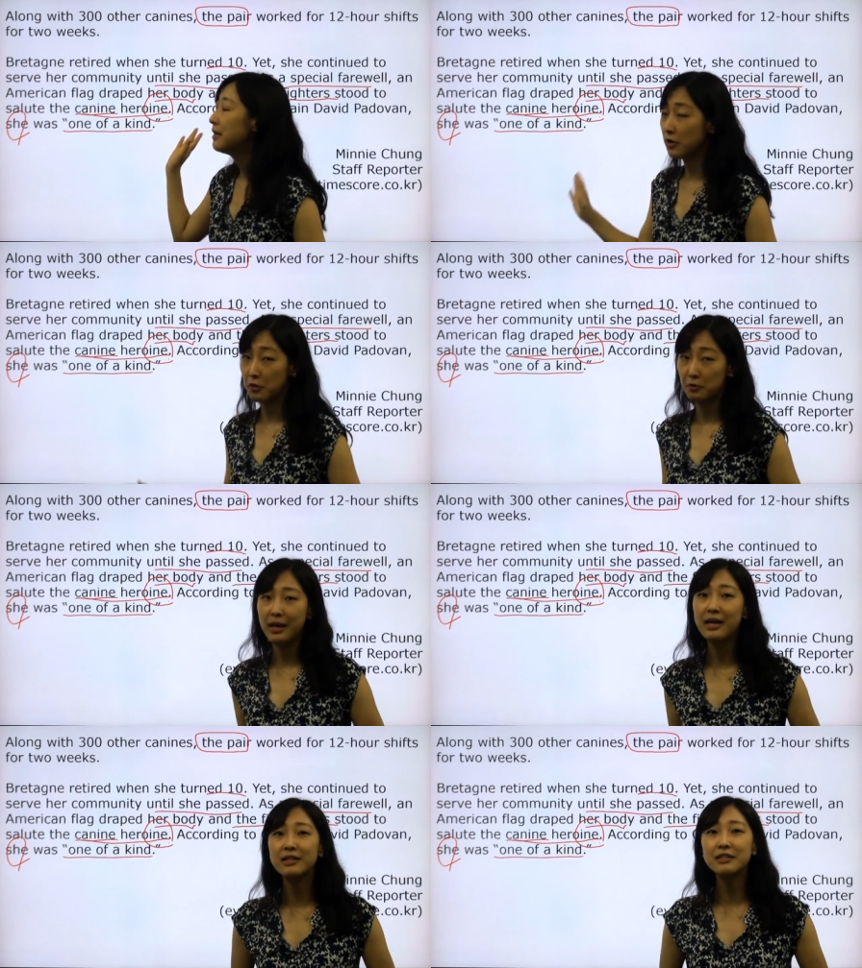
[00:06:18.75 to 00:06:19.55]

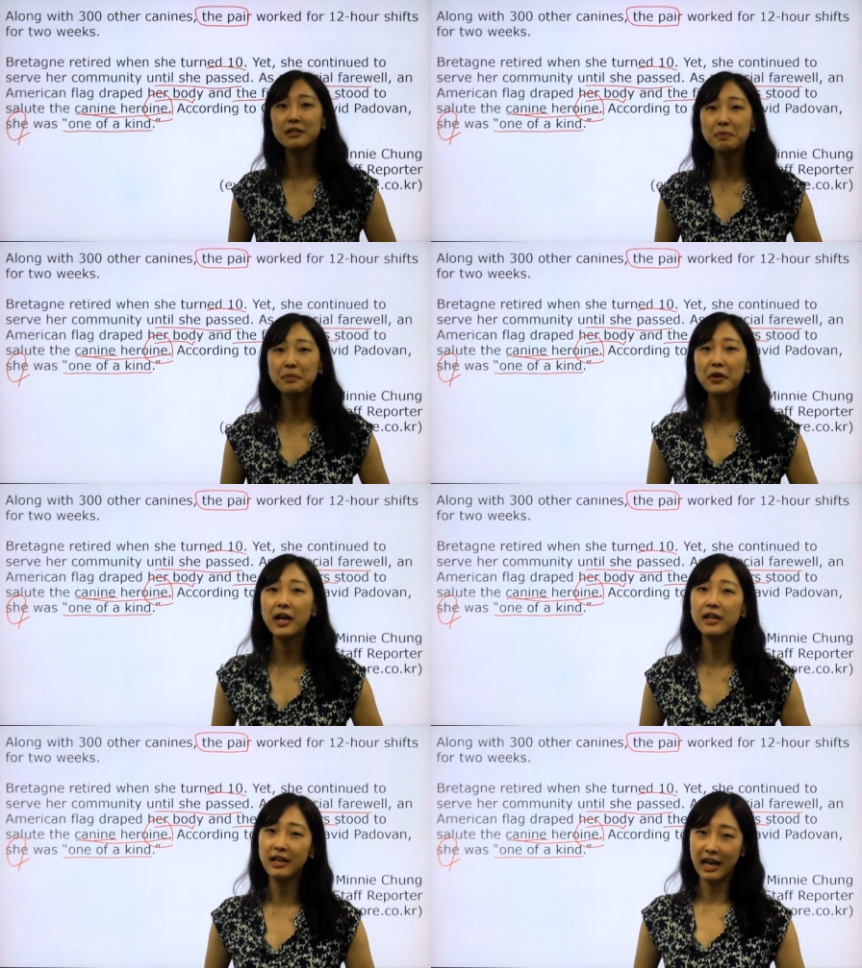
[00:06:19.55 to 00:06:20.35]
정말
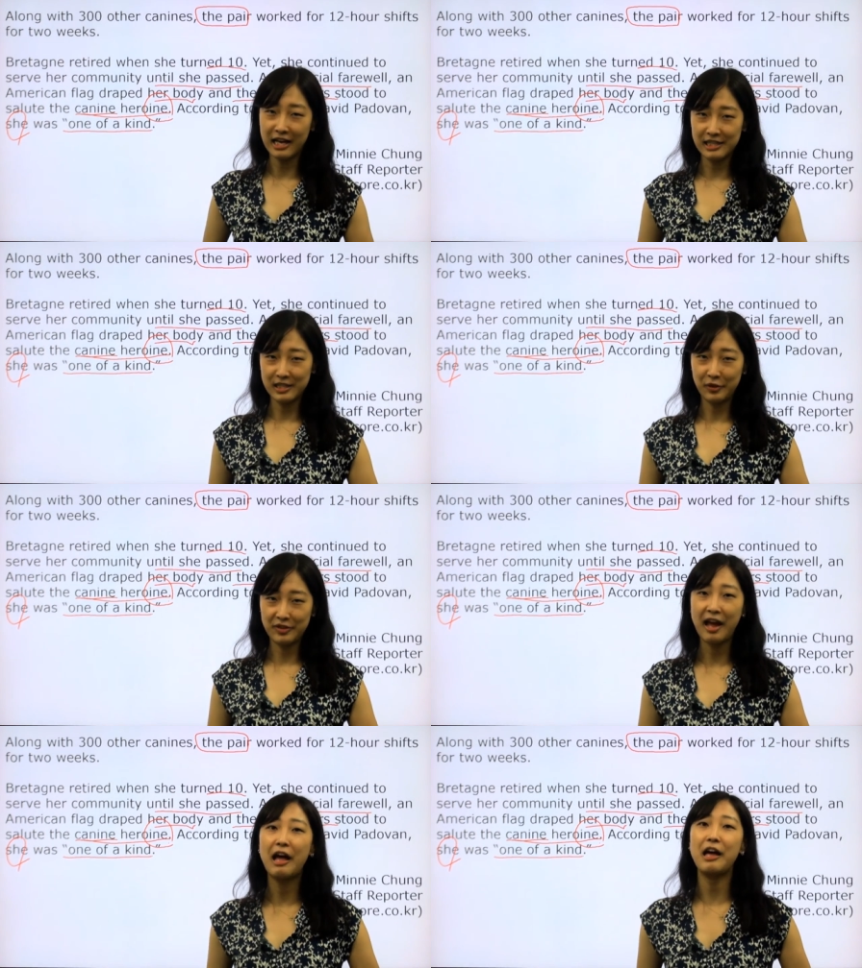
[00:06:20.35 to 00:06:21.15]
특별한
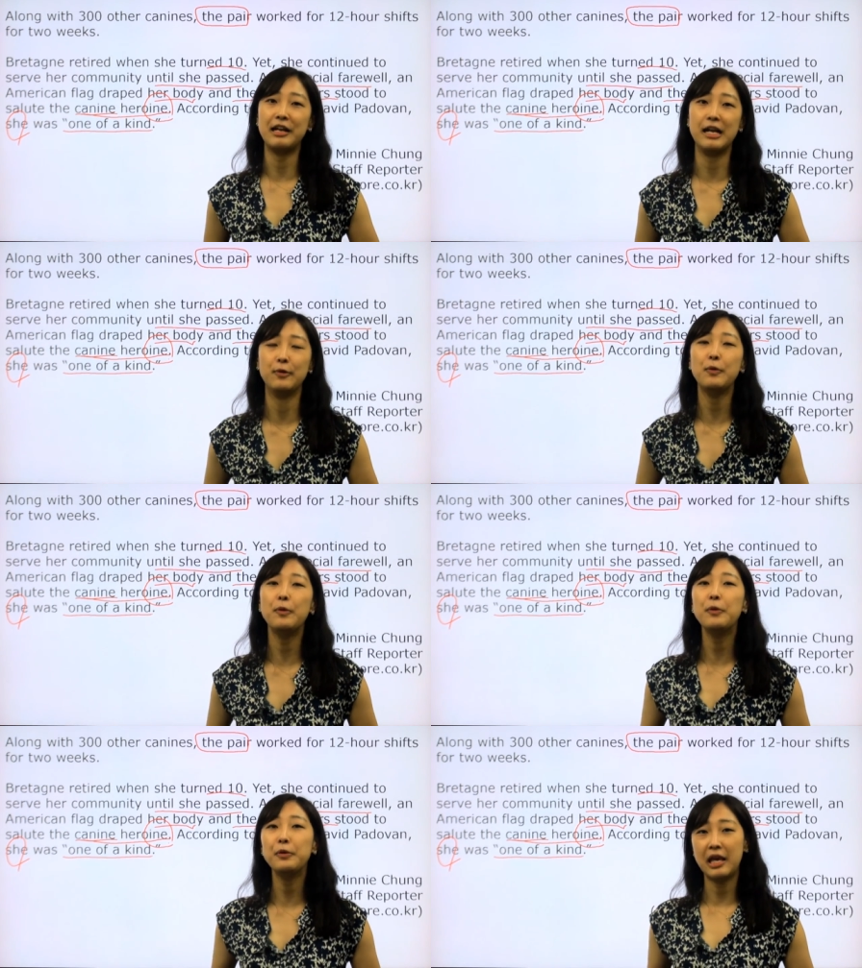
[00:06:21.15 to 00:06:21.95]

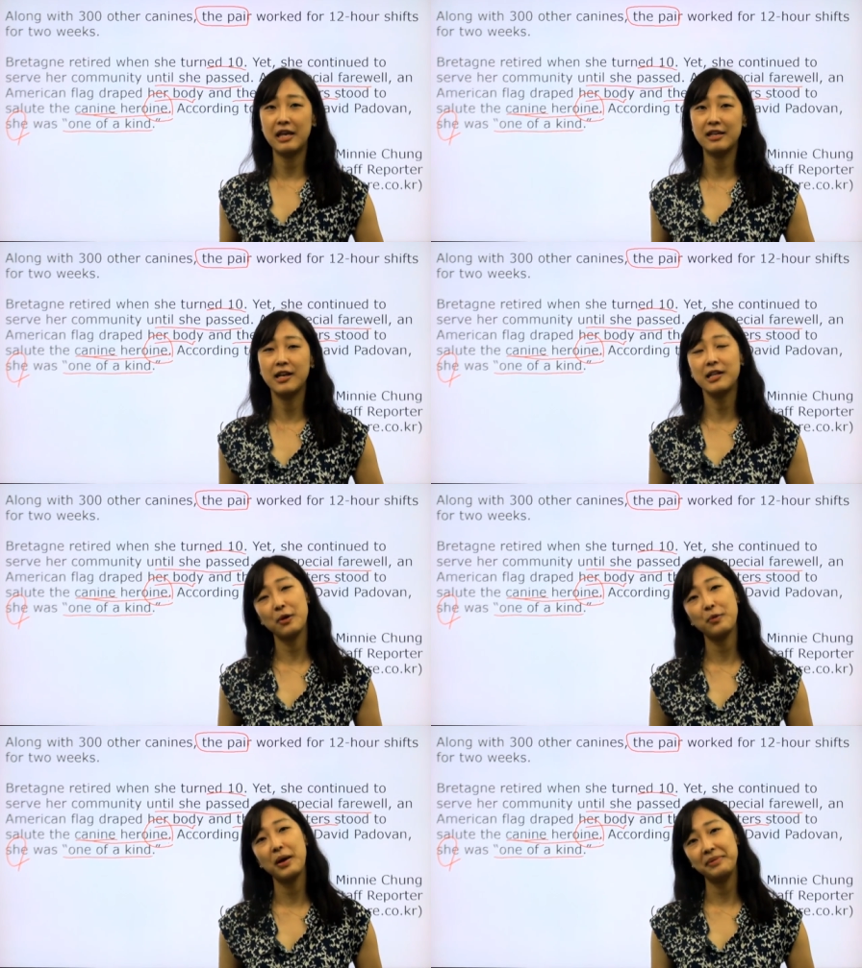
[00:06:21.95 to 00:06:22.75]
강아지였다라고 얘기를
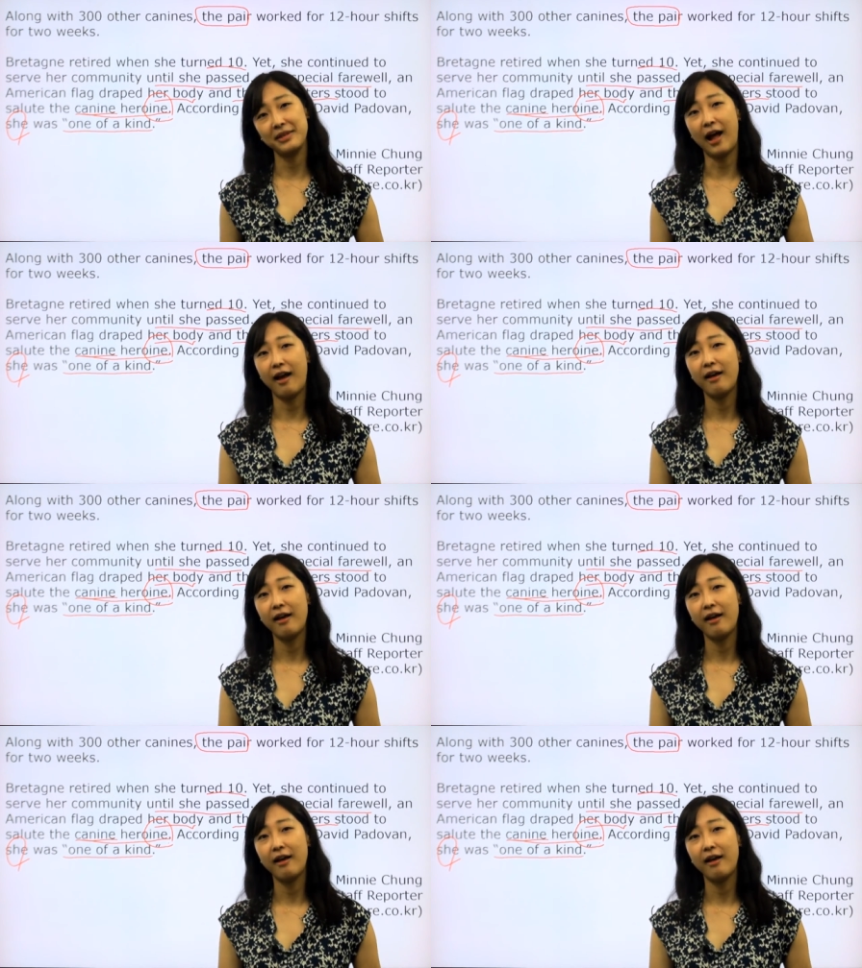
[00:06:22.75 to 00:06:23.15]
했다고 합니다.